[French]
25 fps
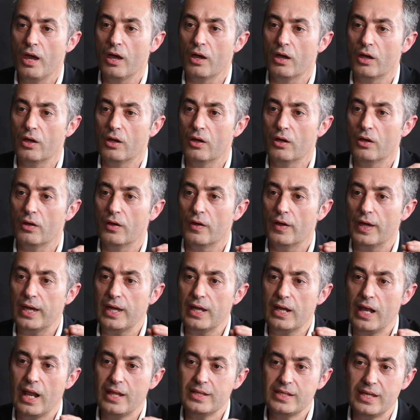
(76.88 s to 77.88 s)

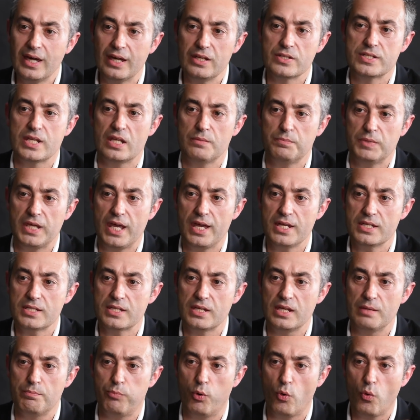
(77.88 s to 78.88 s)
et l'intérêt de cette
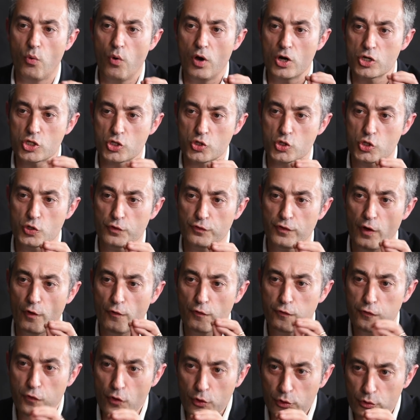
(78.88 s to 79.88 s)
pièce, et pourquoi je fais
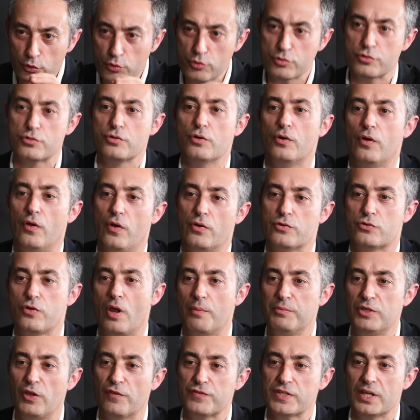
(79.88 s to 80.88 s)
un focus
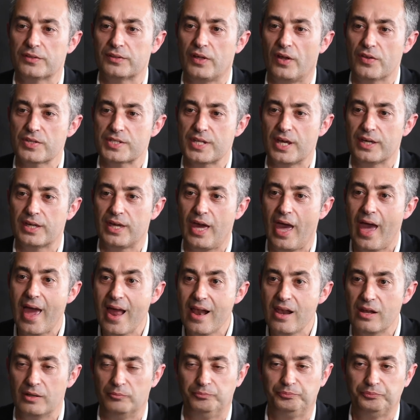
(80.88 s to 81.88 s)
sur la
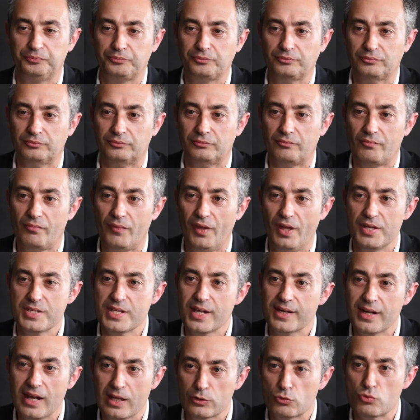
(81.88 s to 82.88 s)
1935L,
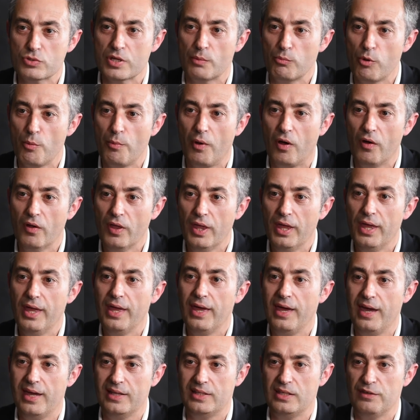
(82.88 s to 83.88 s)
c'est qu'elle a tout simplement
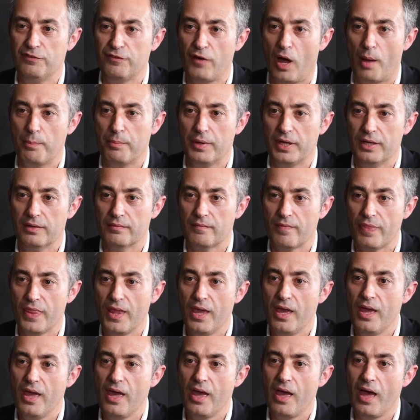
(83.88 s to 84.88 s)
été frappée
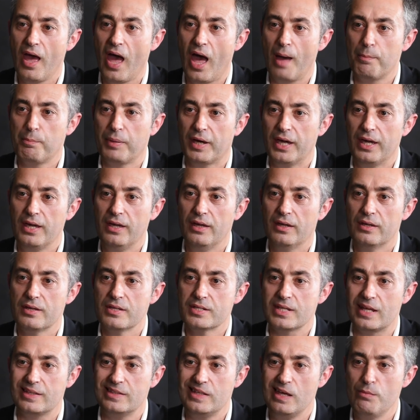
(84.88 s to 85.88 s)
après
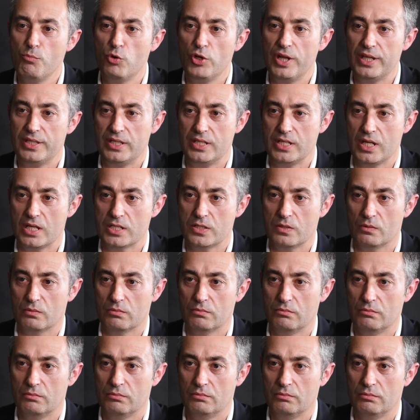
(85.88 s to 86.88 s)
sa démonétisation.
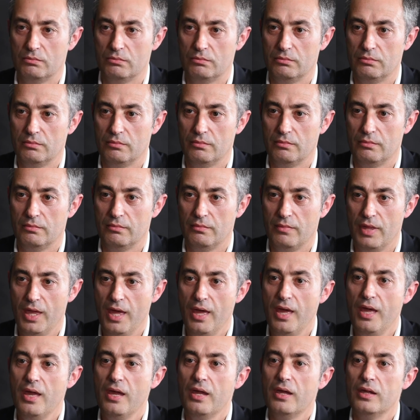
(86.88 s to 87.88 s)

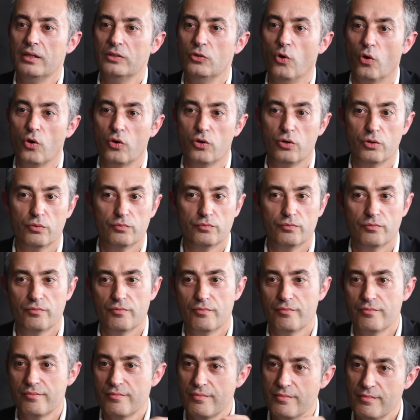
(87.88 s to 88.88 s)
Donc,
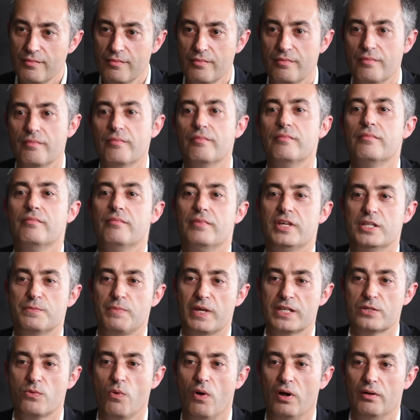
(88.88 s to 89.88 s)
il se
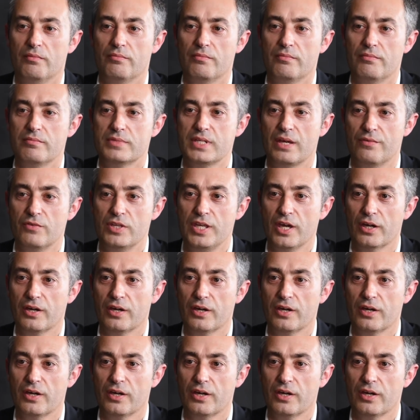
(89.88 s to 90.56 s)
passe quoi Ça va